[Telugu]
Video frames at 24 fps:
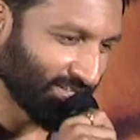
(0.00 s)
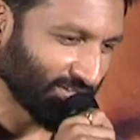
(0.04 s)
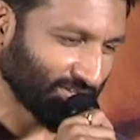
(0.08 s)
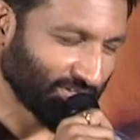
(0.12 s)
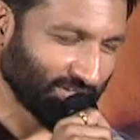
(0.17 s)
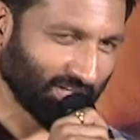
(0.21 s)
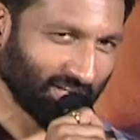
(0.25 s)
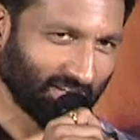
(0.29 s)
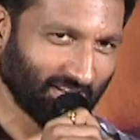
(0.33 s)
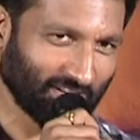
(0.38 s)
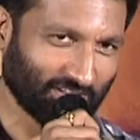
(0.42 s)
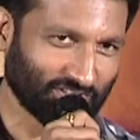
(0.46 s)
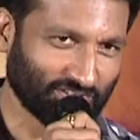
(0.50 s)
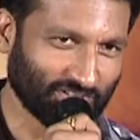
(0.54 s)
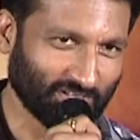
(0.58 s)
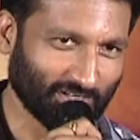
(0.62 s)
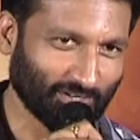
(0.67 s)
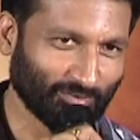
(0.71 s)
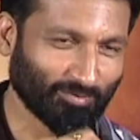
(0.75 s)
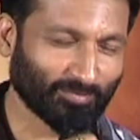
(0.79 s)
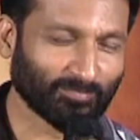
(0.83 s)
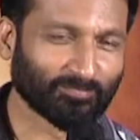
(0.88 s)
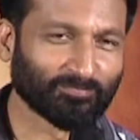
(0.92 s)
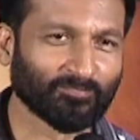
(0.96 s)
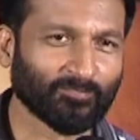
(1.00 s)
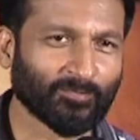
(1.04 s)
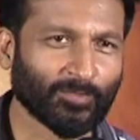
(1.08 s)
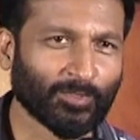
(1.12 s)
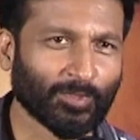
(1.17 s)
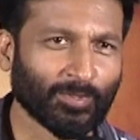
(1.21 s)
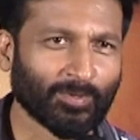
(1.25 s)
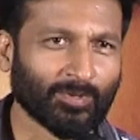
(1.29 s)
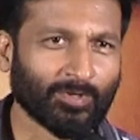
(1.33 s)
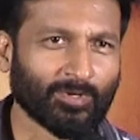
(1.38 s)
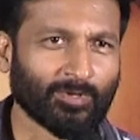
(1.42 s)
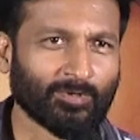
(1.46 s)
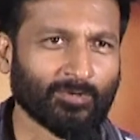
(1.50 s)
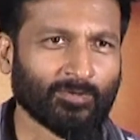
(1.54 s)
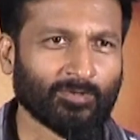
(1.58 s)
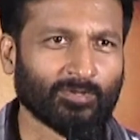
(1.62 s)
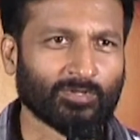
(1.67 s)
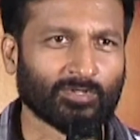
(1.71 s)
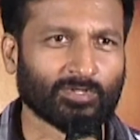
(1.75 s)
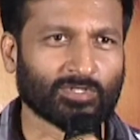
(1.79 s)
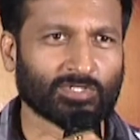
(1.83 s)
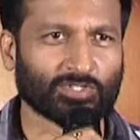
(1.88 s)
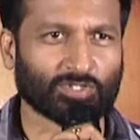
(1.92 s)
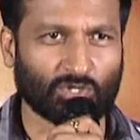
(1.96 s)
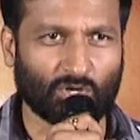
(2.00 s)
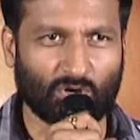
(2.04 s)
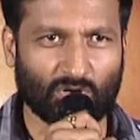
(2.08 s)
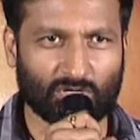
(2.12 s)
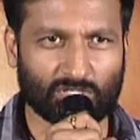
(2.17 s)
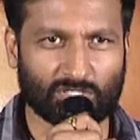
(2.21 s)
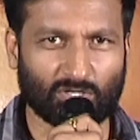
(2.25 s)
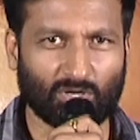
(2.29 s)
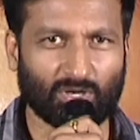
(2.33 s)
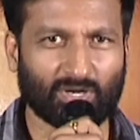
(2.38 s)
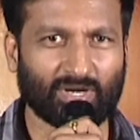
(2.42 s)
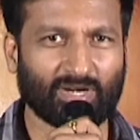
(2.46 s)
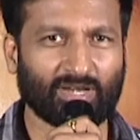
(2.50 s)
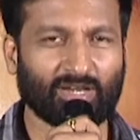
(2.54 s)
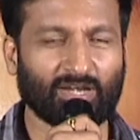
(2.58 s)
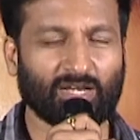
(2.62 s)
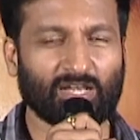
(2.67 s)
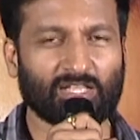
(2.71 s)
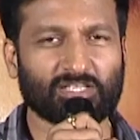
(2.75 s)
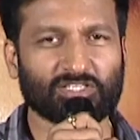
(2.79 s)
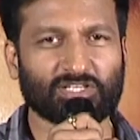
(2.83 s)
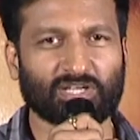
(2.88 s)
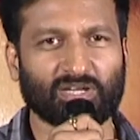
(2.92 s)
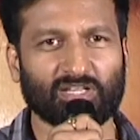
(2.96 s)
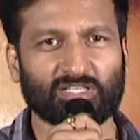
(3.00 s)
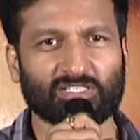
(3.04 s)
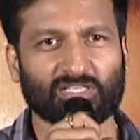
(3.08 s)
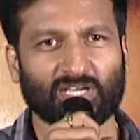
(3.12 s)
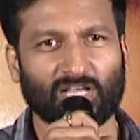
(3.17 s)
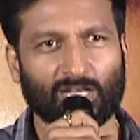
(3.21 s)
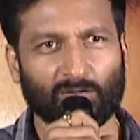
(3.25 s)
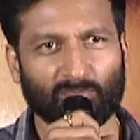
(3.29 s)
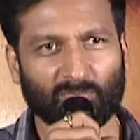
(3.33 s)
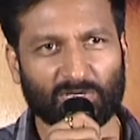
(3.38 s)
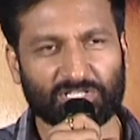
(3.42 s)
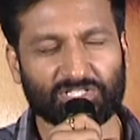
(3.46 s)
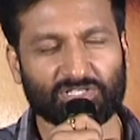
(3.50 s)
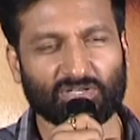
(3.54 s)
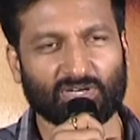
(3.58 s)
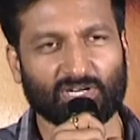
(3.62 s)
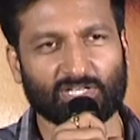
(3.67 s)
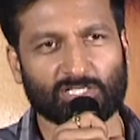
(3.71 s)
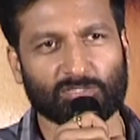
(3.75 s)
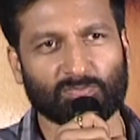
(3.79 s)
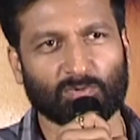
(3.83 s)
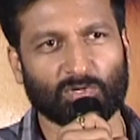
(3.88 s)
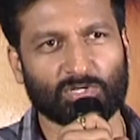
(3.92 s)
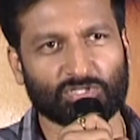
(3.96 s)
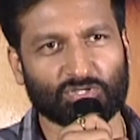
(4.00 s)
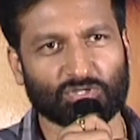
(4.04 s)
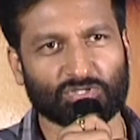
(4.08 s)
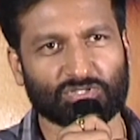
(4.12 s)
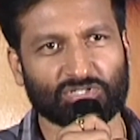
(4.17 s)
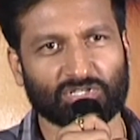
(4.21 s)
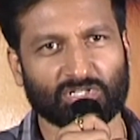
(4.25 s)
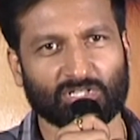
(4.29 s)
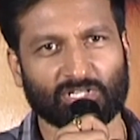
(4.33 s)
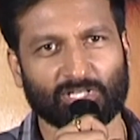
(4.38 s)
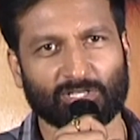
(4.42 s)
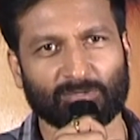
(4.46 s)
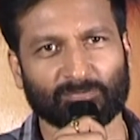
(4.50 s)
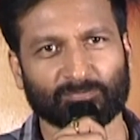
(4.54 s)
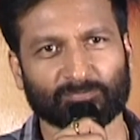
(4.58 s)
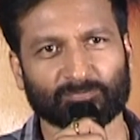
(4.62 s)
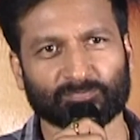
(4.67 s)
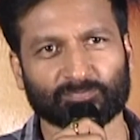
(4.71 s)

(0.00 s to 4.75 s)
చంద్రశేఖర్ ఇచ్చాడు సాంగ్స్ ఆల్రెడీ రిలీజ్ అయినాయి చాలా మంచి రెస్పాన్స్ వచ్చింది